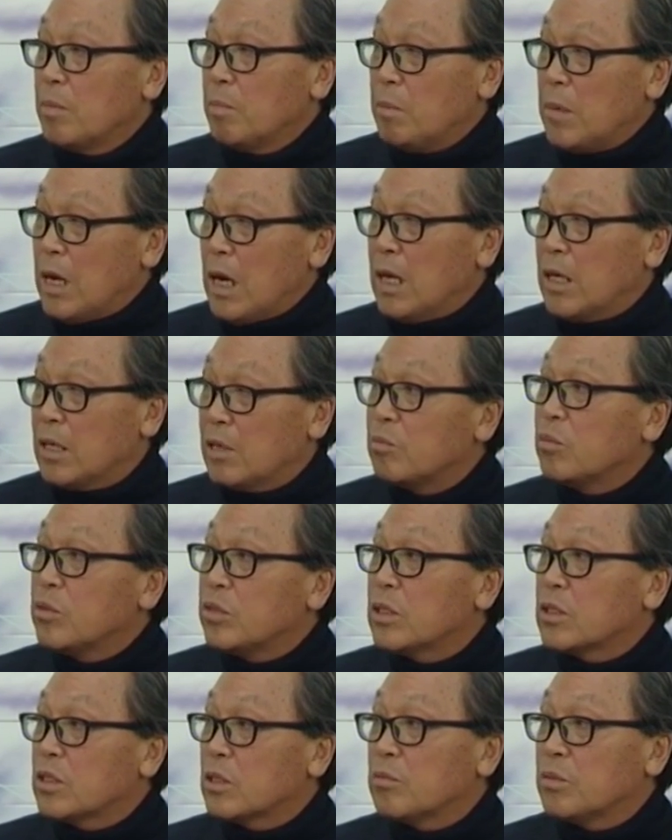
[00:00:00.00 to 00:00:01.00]
많은
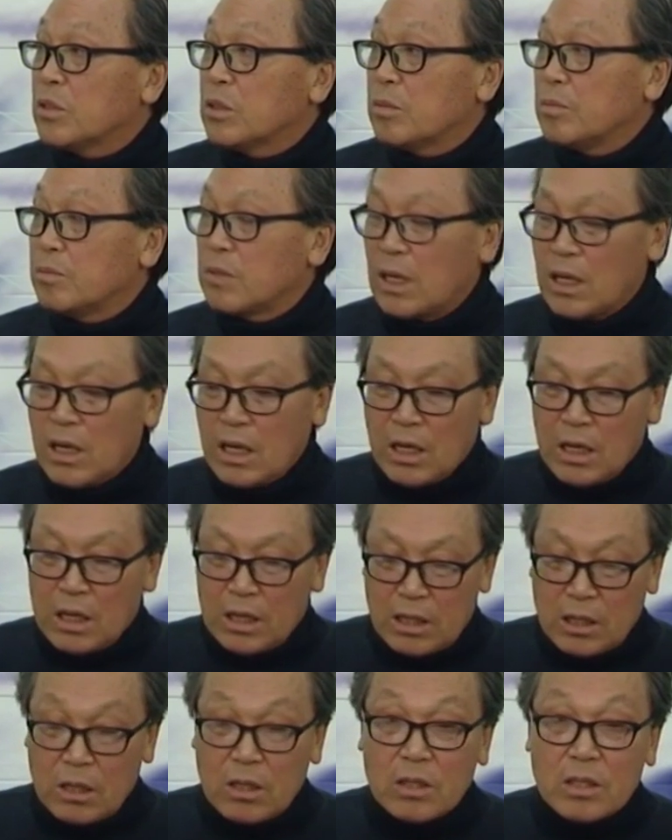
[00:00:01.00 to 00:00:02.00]
문제점이 있습니다. 네.
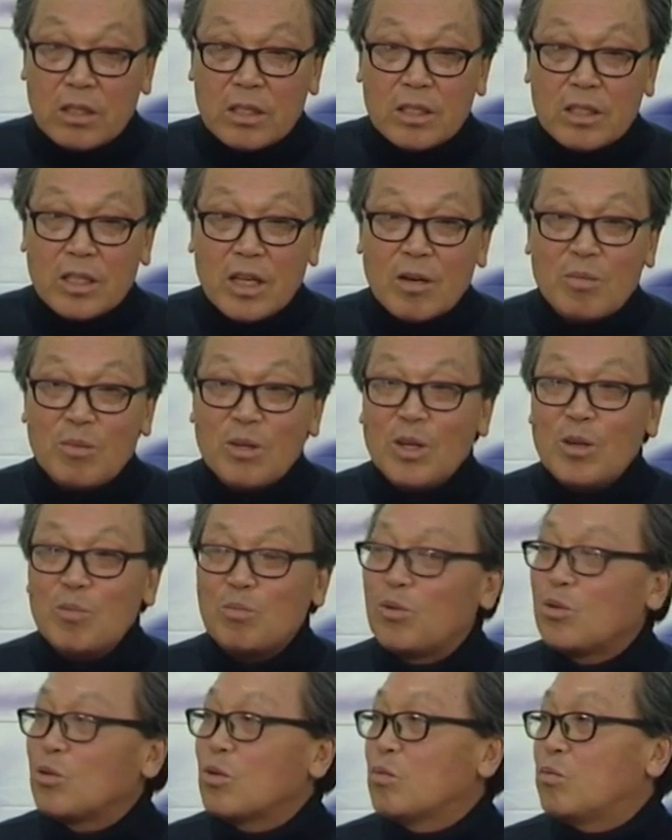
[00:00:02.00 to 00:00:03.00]
이러기 때문에
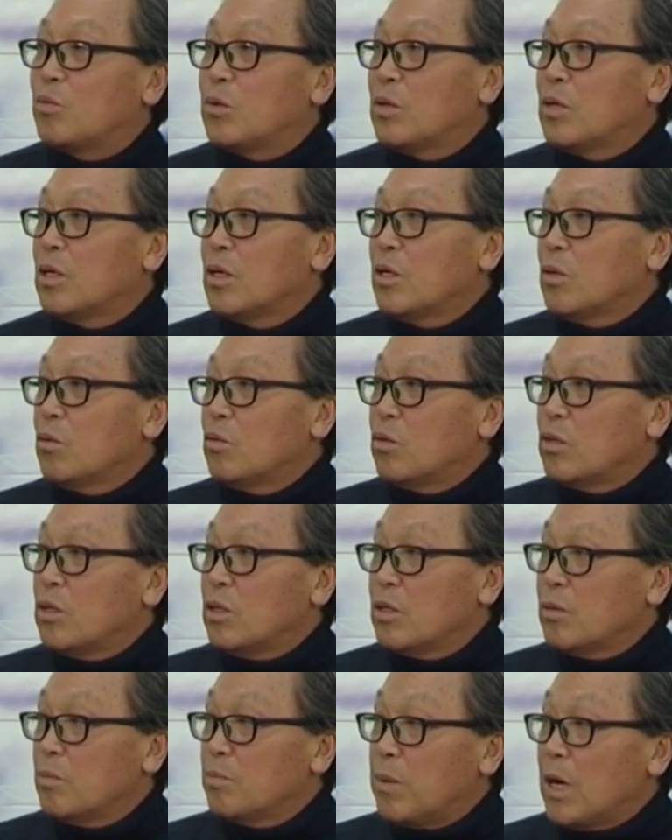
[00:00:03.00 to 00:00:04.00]
부득불
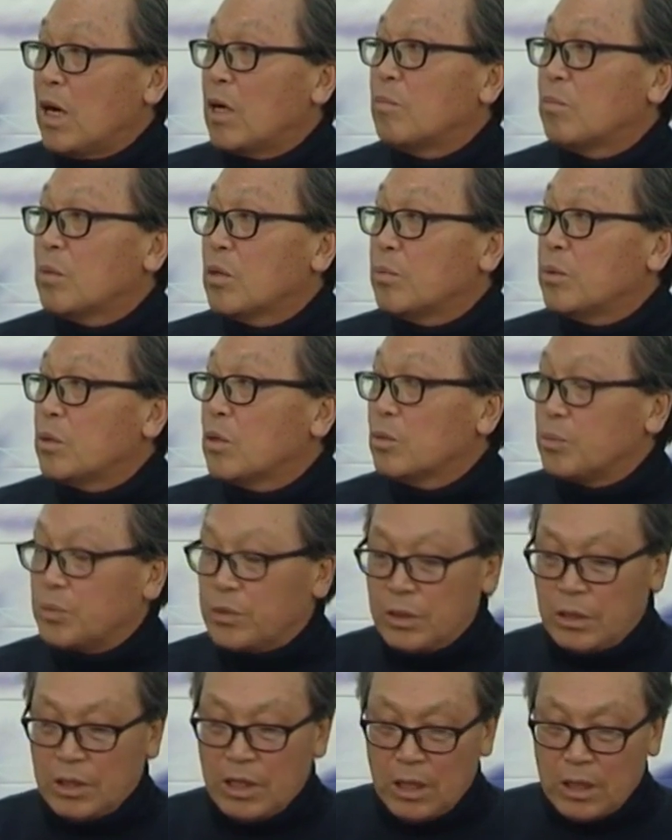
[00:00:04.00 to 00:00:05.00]
우리는 방법이
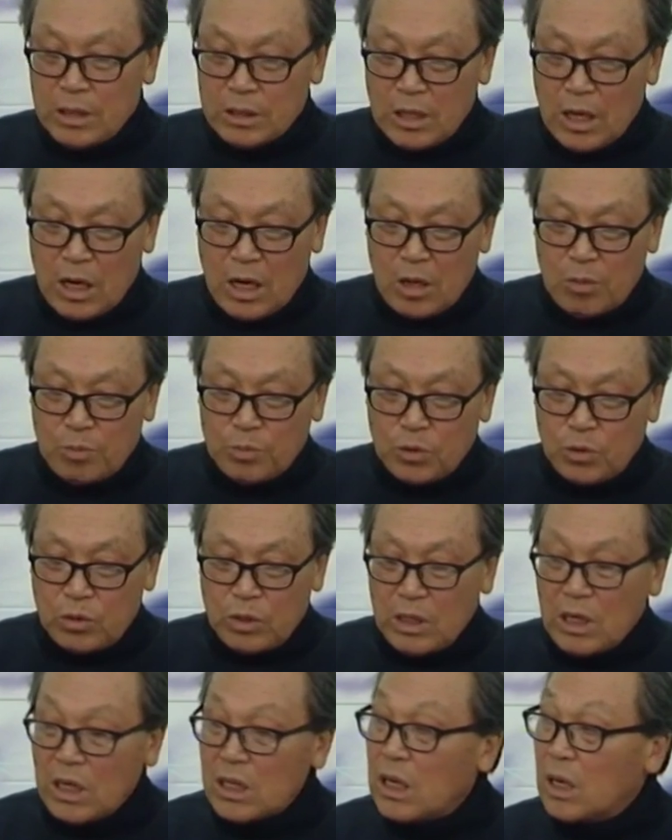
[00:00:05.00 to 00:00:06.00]
없이 사업
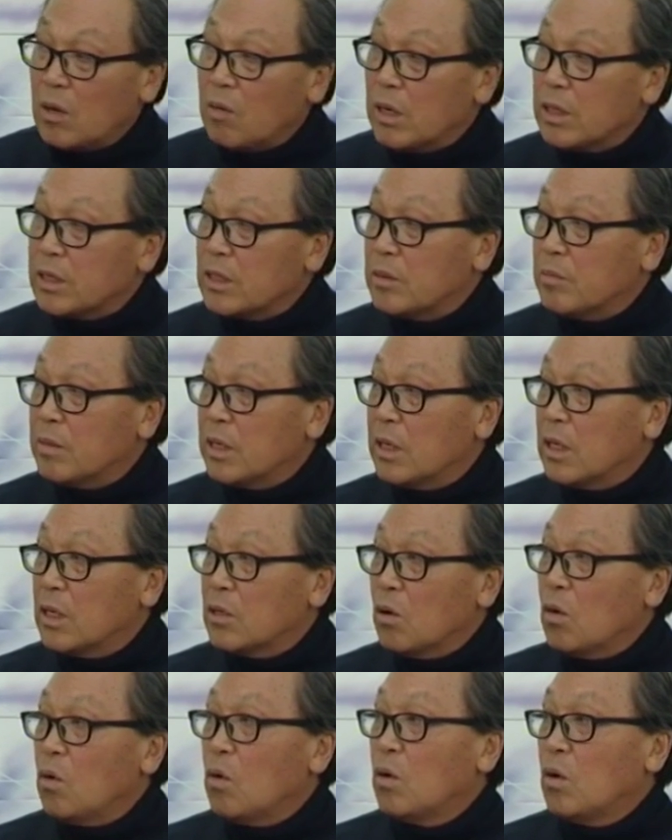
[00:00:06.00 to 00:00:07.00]
소리가 나왔지만
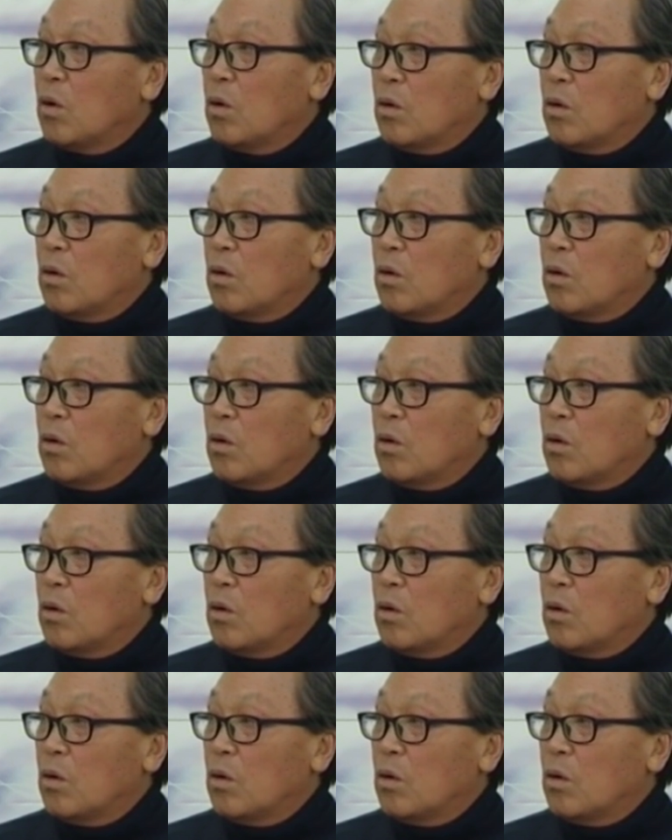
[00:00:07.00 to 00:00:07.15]
해도